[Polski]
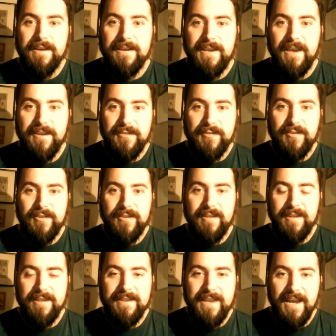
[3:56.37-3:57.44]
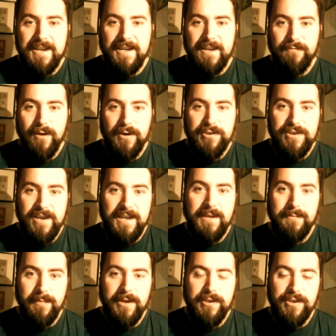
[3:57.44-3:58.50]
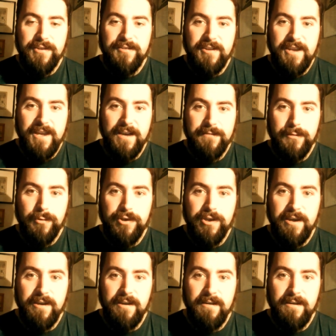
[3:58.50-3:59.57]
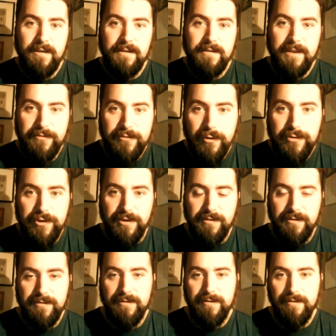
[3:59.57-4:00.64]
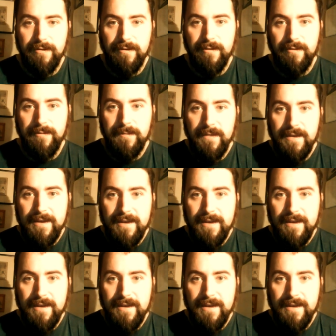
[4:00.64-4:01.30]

jest taki właśnie, jakim Beksiński jawił się na co dzień. Y,